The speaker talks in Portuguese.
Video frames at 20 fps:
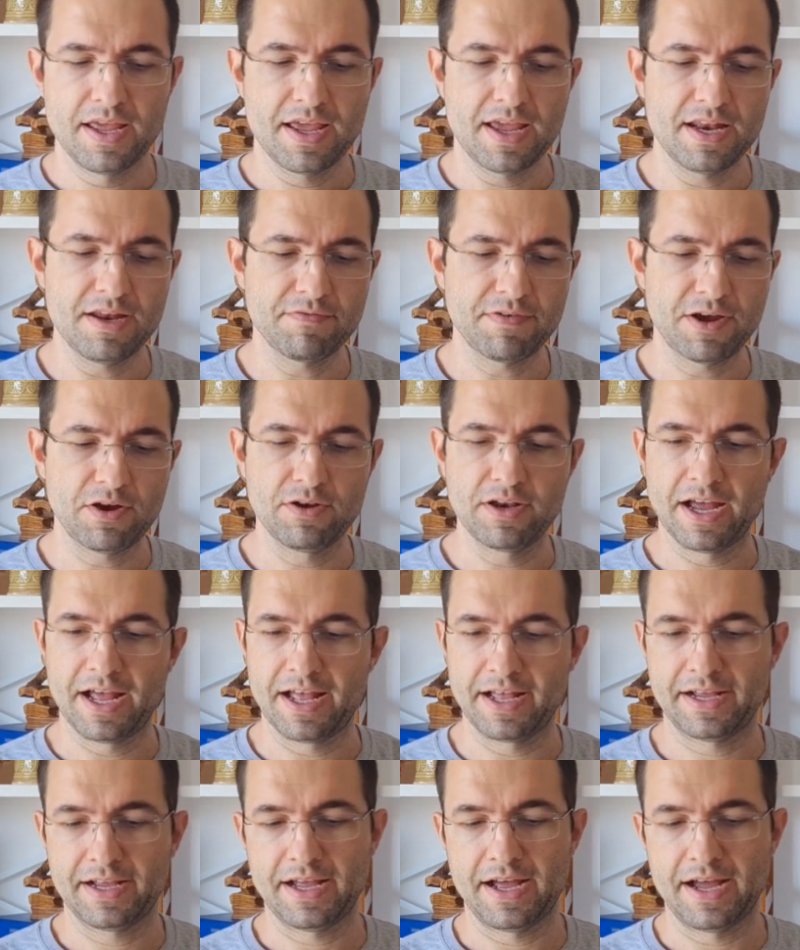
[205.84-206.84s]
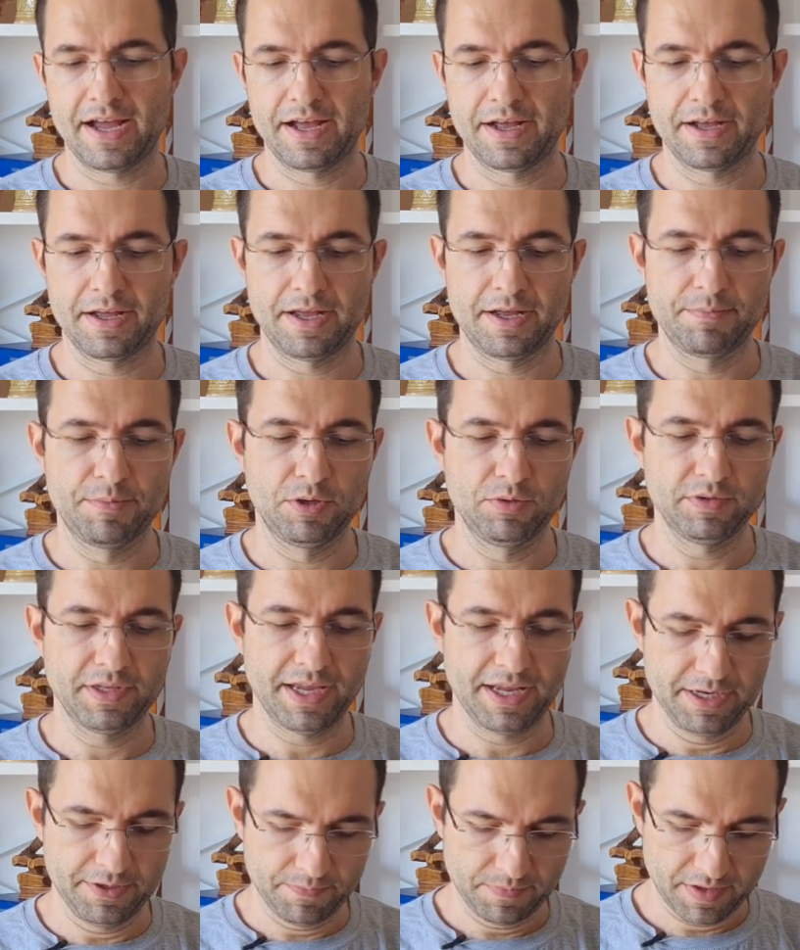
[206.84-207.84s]
ele vai olhar a, a, a mão
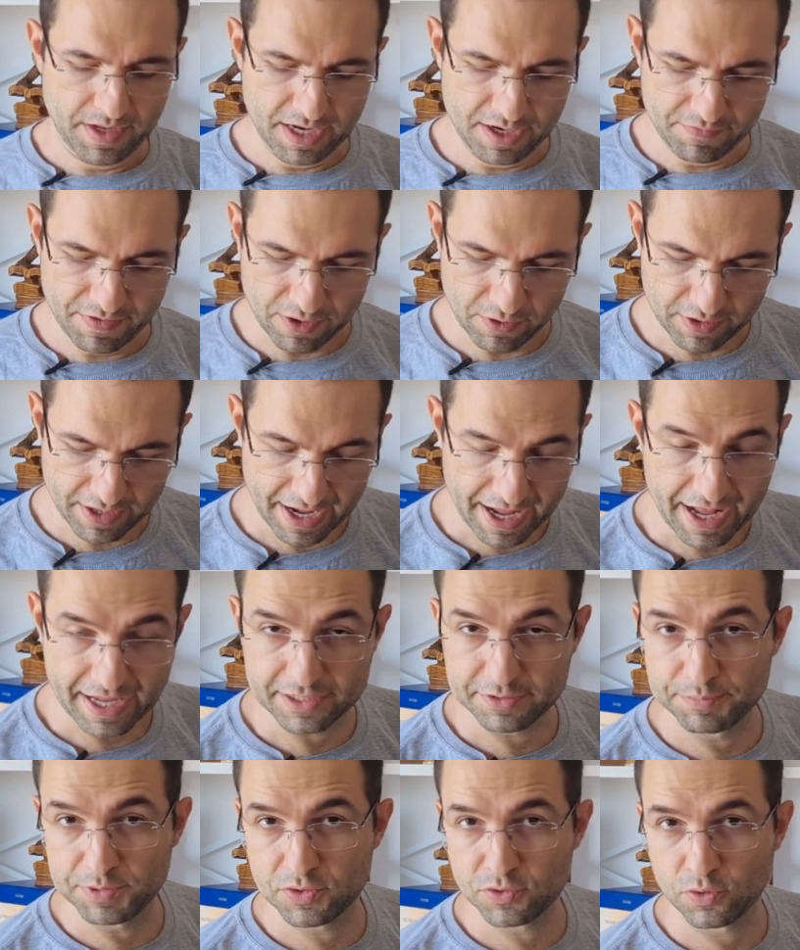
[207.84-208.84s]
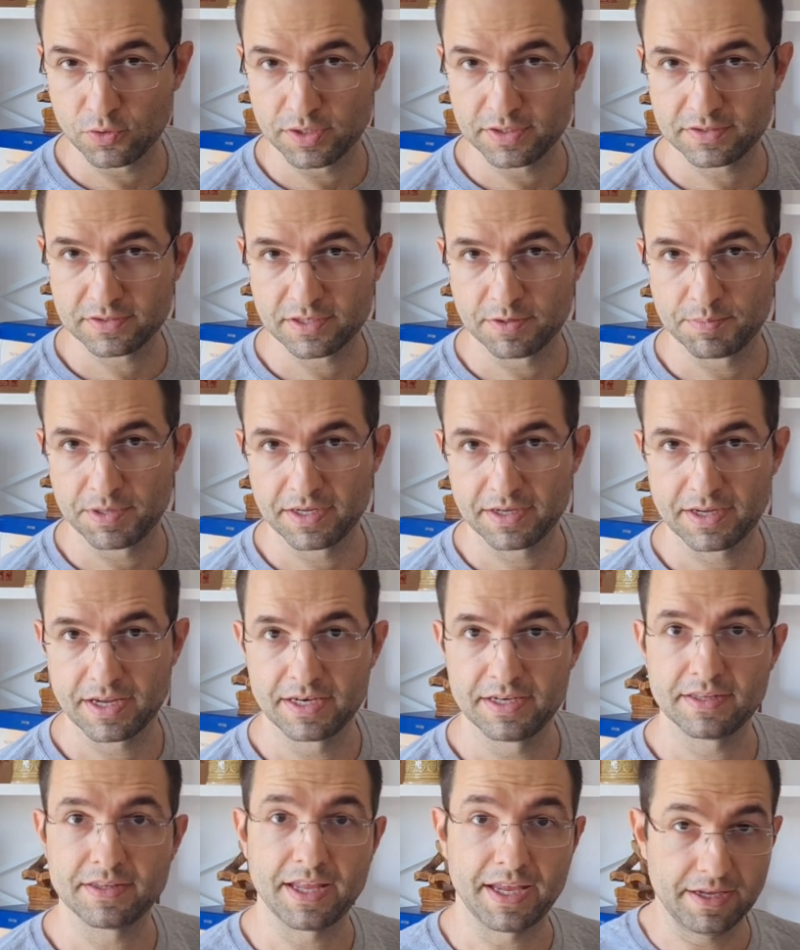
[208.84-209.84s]
dele, ele vai olhar as missões também que
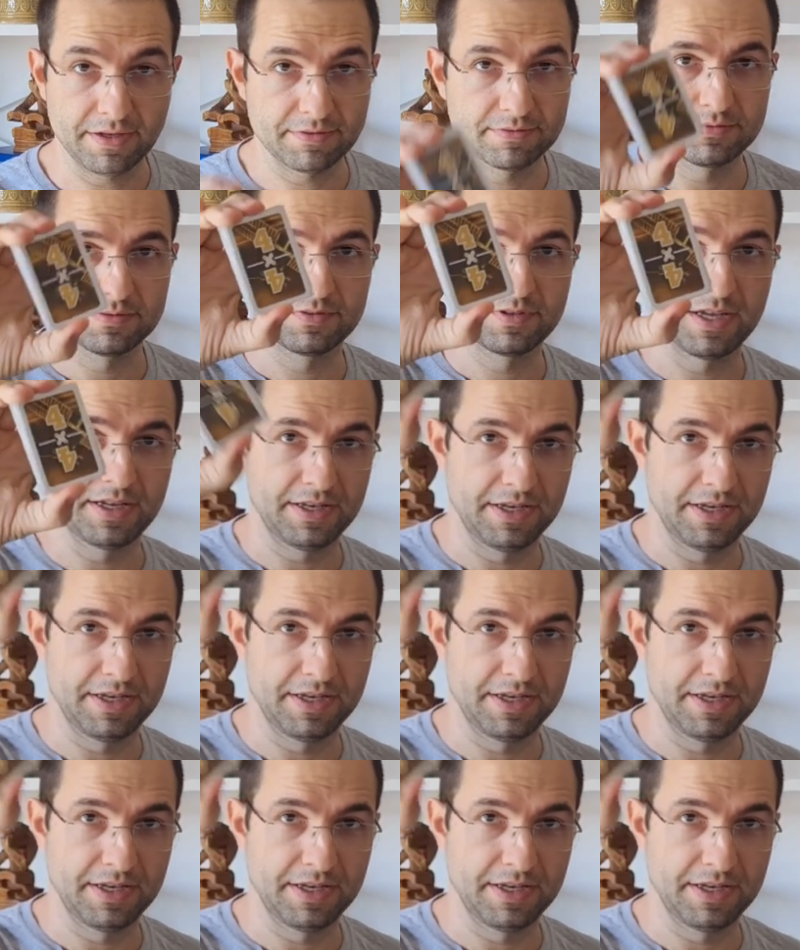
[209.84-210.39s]
ele tem, né?